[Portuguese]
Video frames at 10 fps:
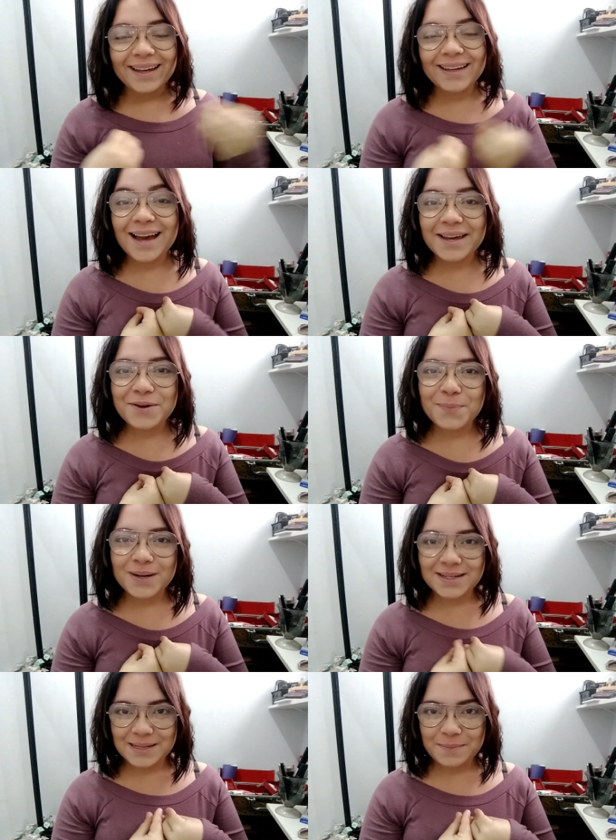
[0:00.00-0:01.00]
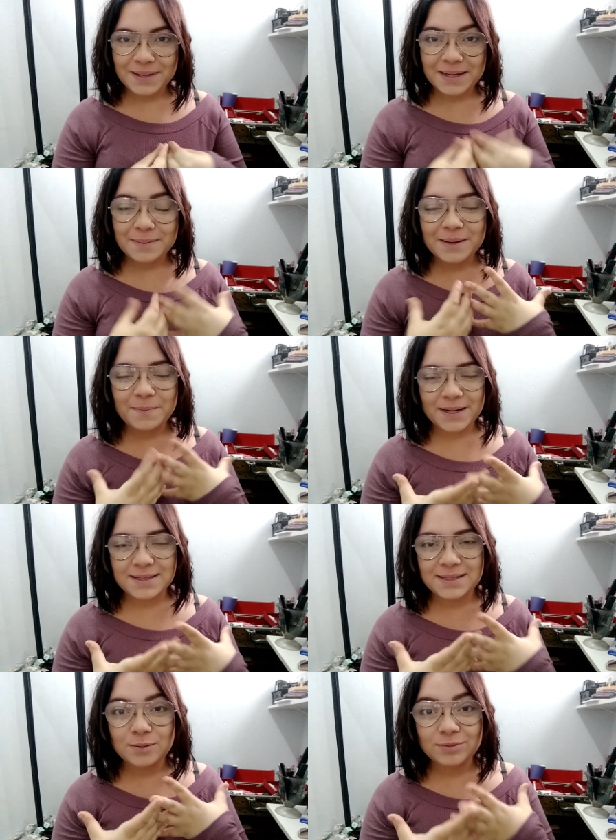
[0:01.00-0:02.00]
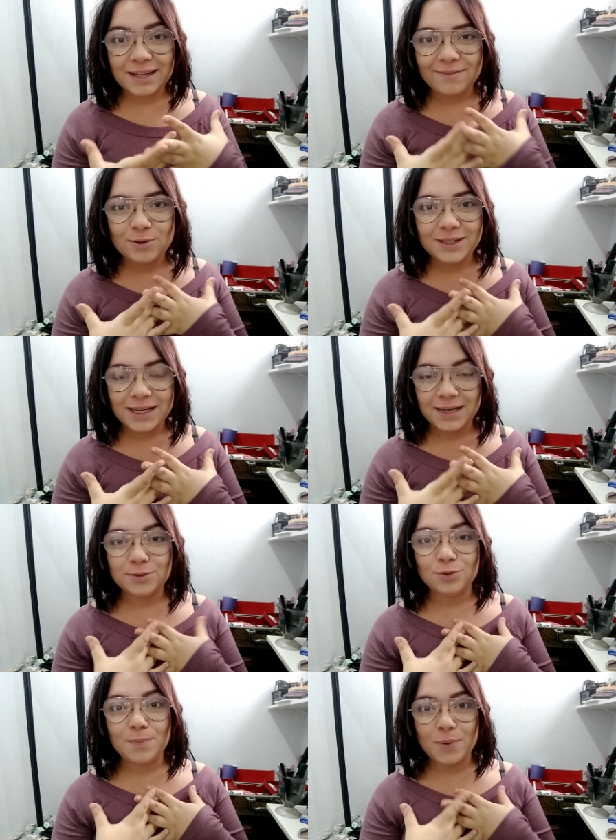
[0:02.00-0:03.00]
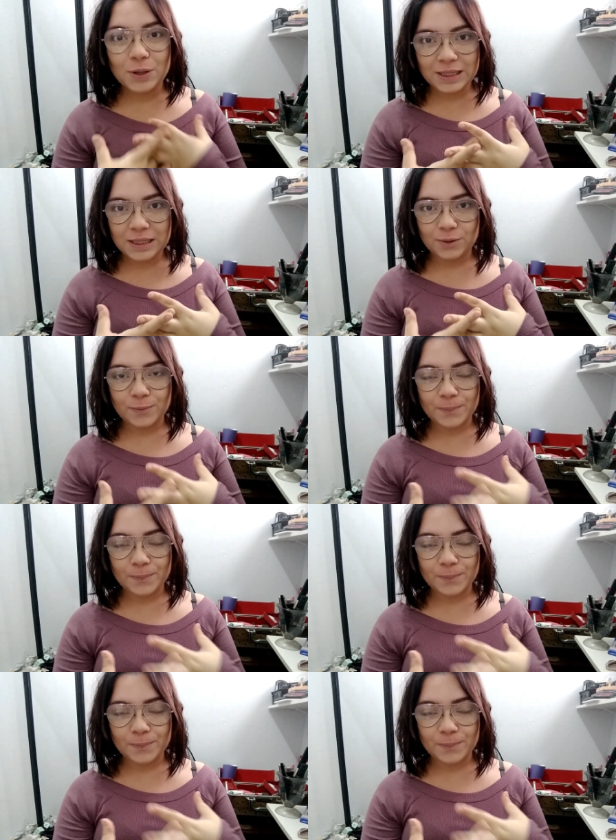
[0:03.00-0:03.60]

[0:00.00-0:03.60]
e aí eu percebi que a minha pressão estava alterando um pouquinho.